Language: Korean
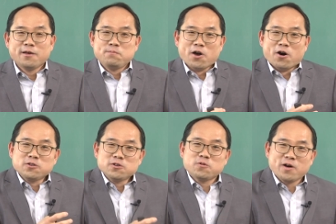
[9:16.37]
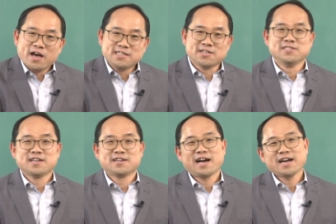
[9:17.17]
병균과의
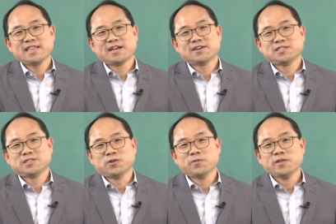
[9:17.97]
전쟁을 하게 된 것이죠.